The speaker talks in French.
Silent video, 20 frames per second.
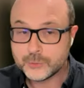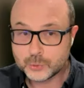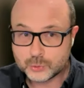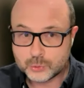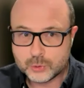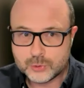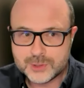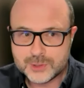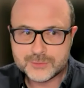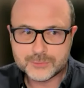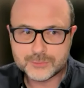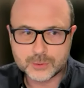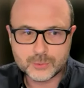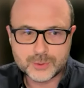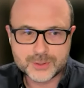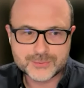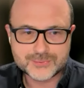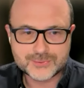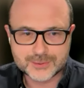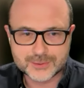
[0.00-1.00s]
Donc le livre,
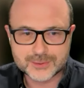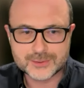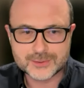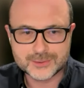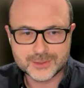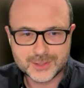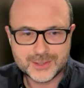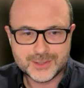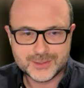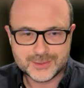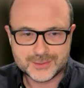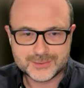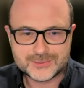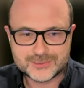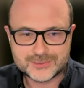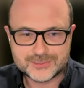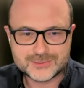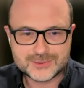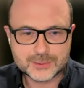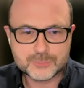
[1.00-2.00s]
ouais, c'est
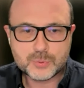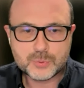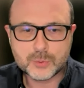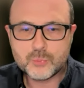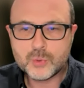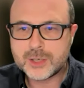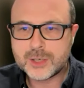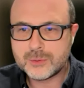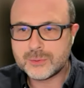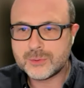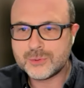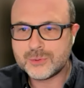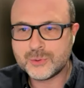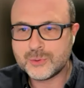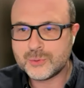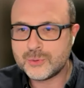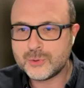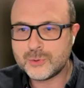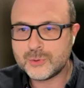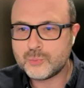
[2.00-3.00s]
c'est pour moi
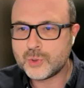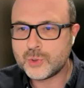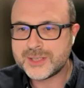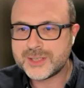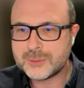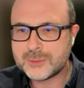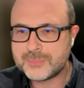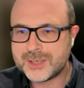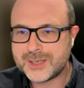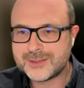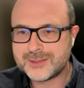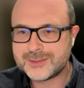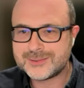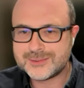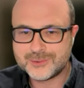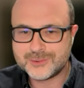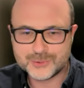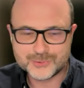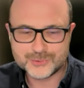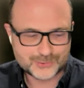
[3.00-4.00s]
le, moyen par
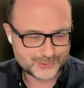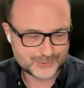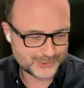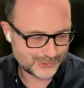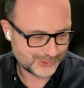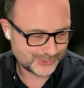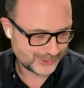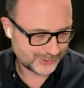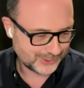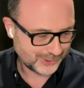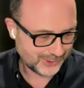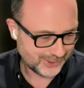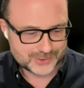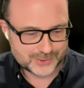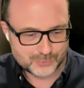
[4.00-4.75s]
excellence de,